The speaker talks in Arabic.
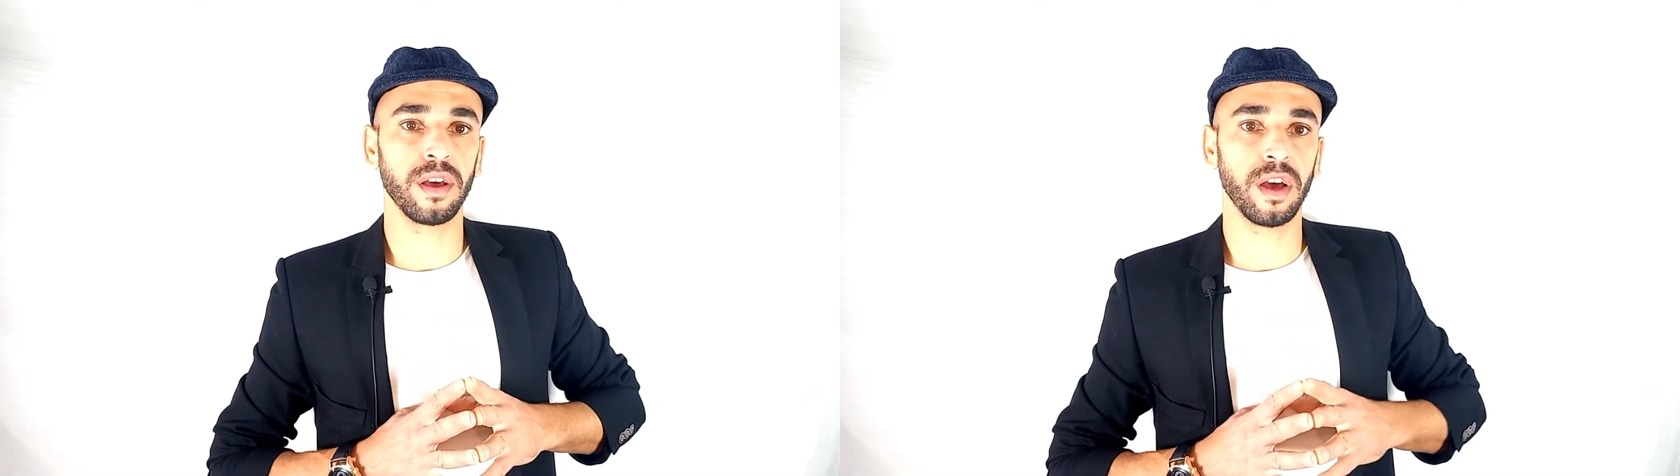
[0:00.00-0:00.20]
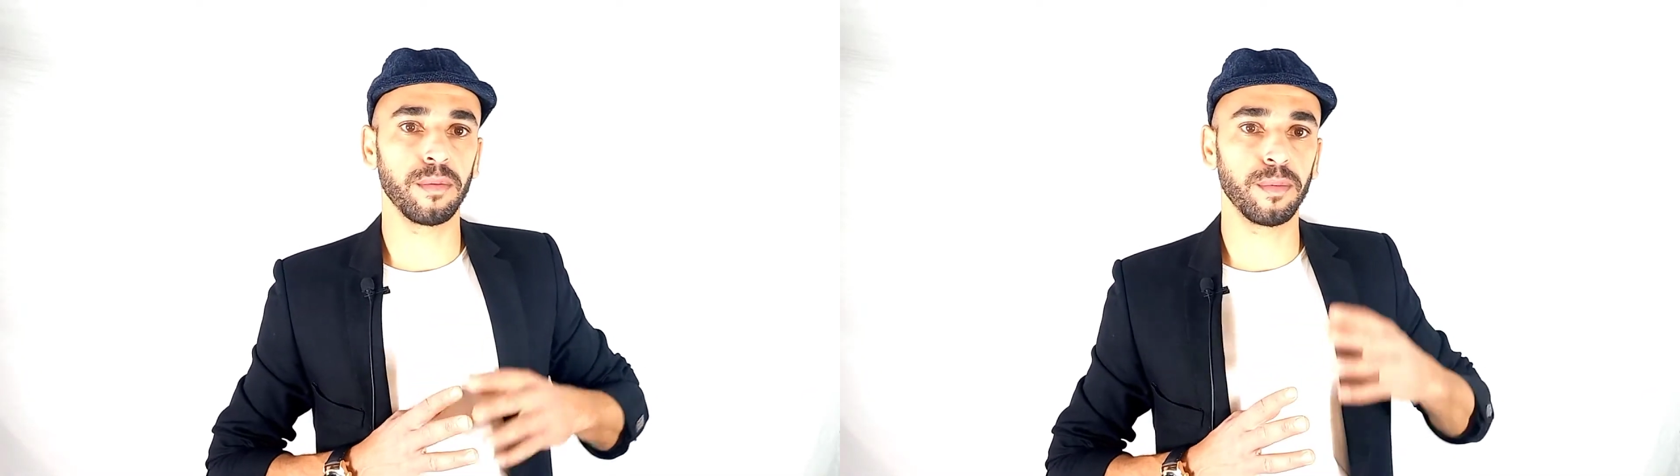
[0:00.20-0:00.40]

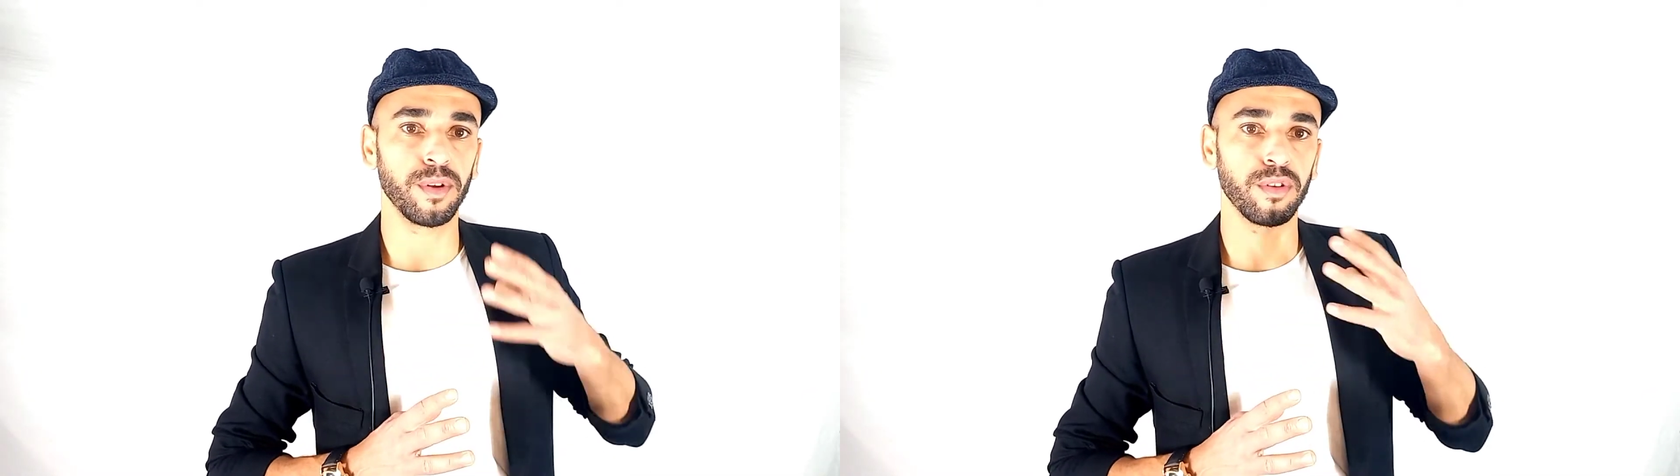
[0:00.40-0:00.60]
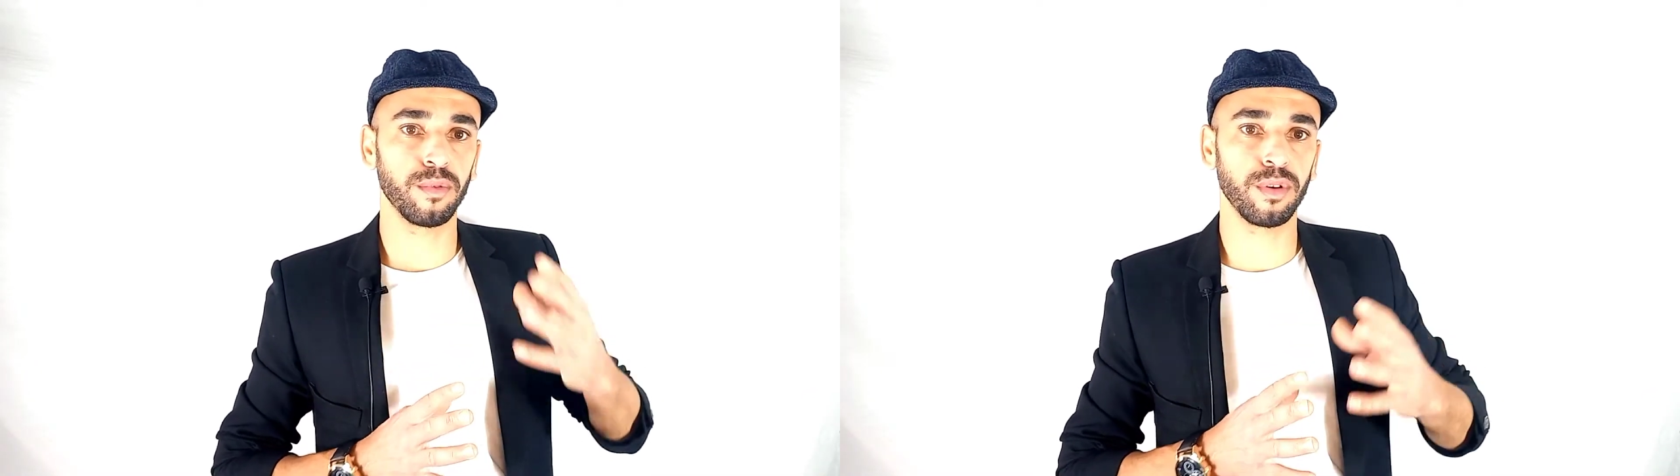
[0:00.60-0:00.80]
أمام
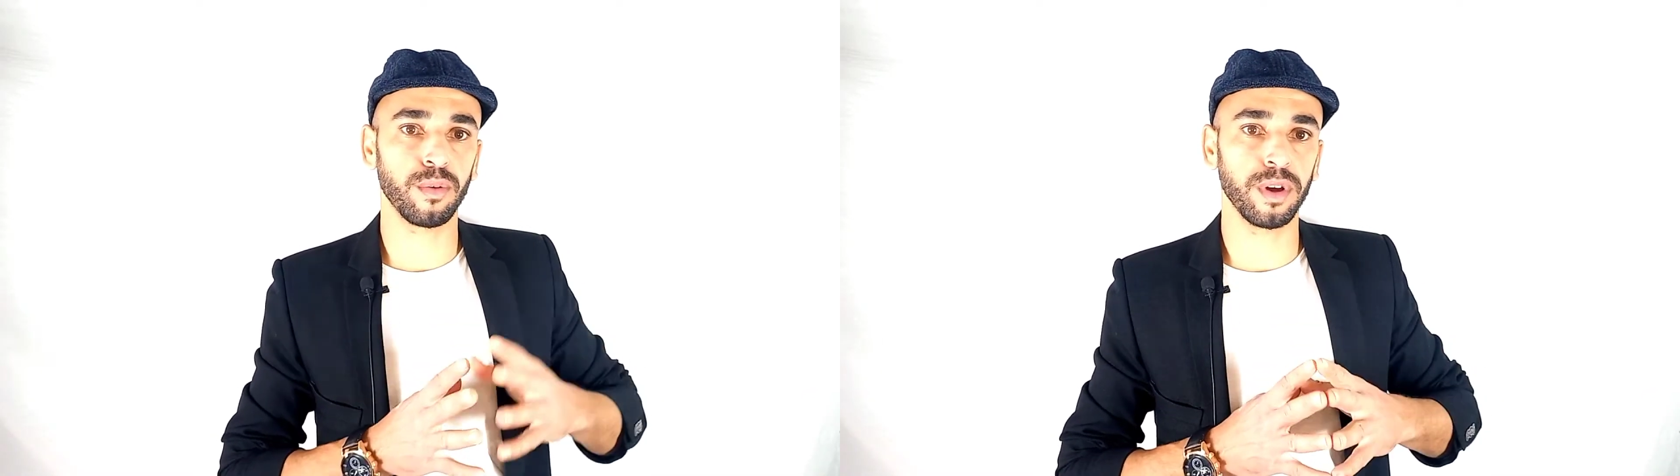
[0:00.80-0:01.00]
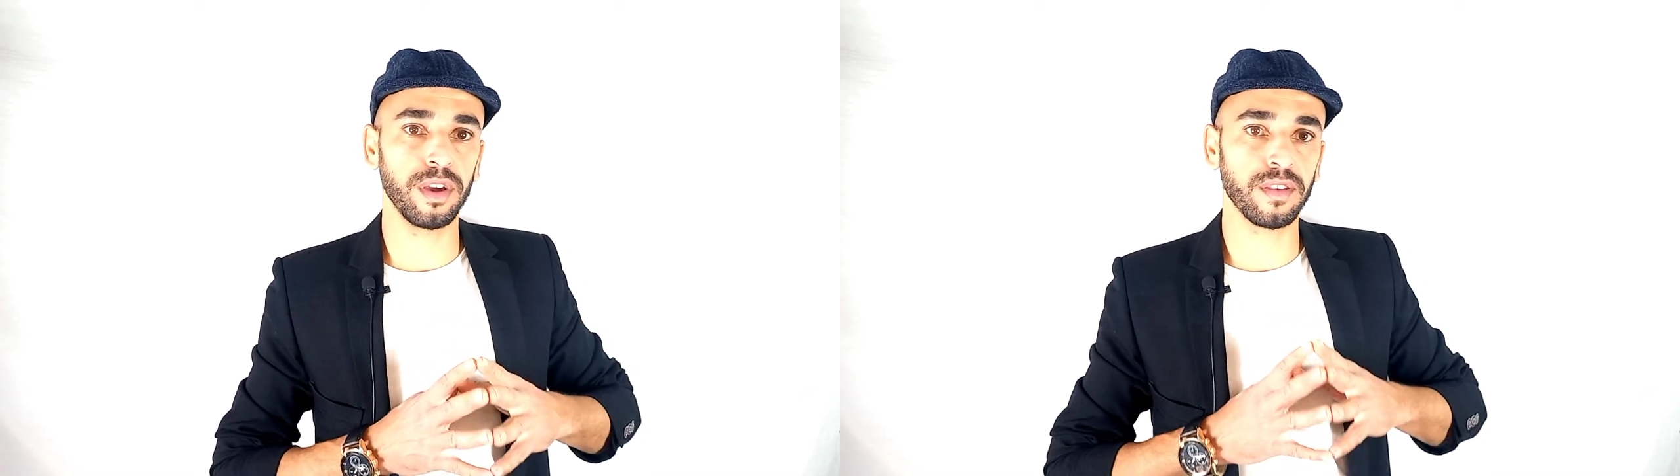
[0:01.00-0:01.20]
الجمهور
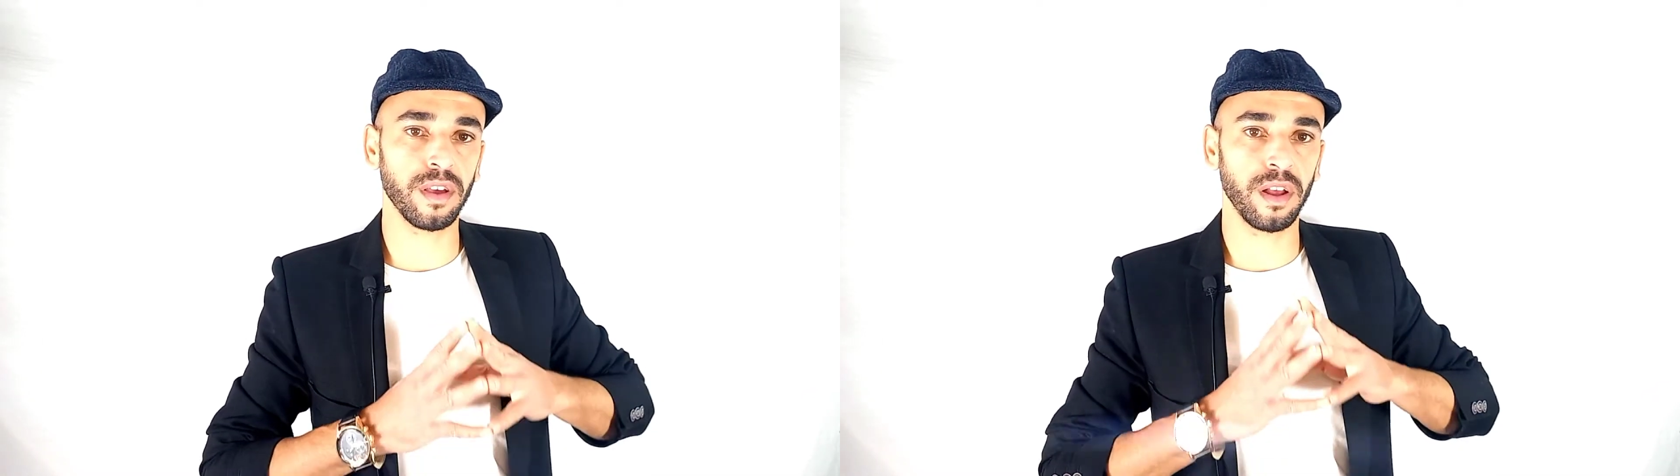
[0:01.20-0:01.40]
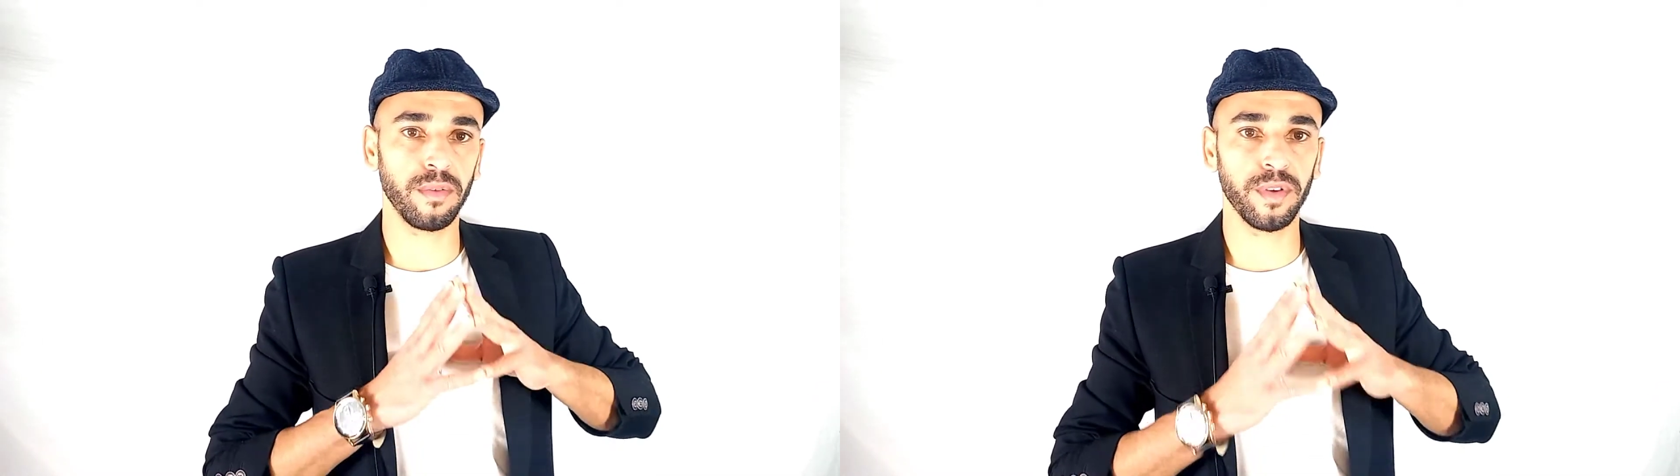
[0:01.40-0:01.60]

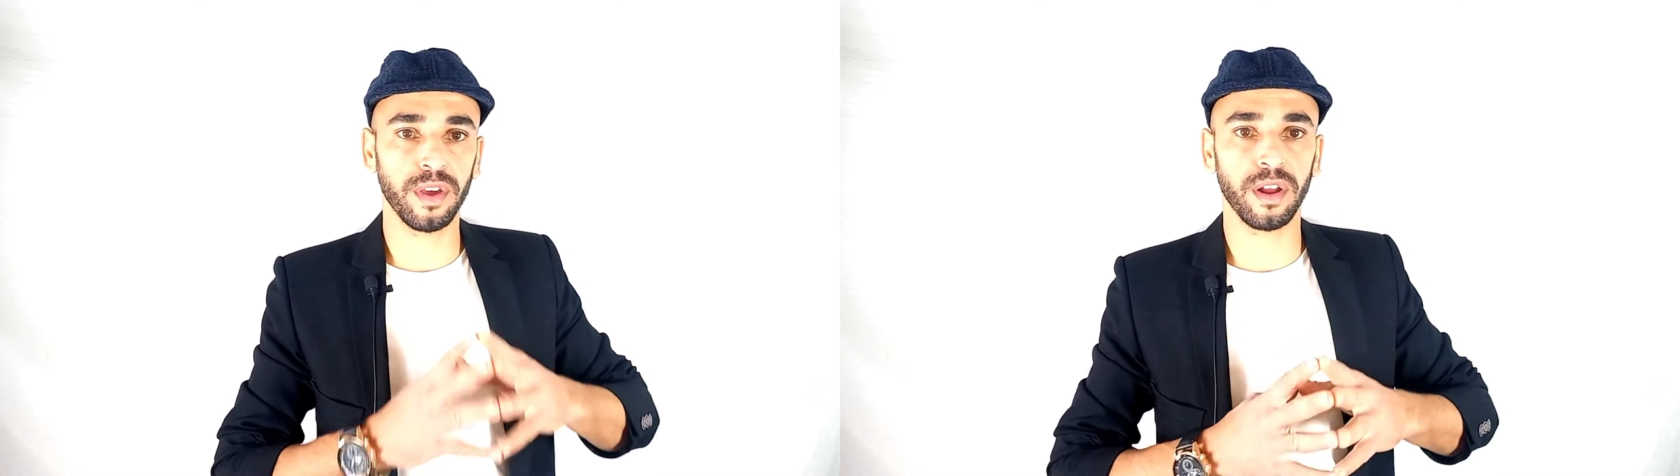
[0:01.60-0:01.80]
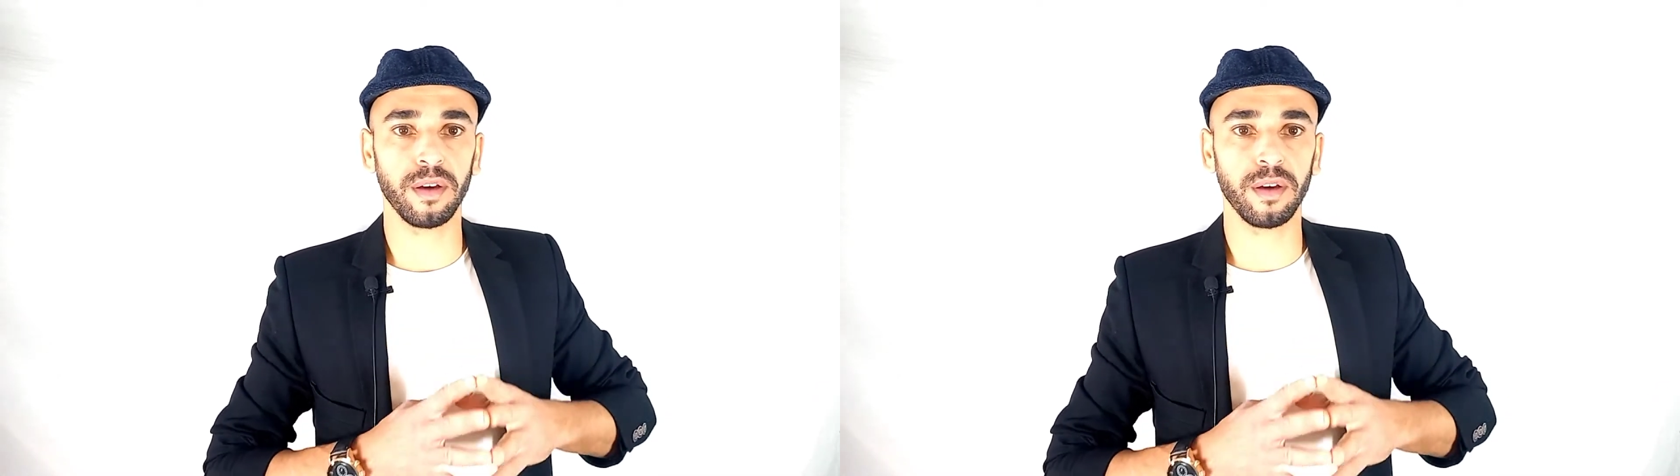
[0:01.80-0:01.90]
وإيصال الفكرة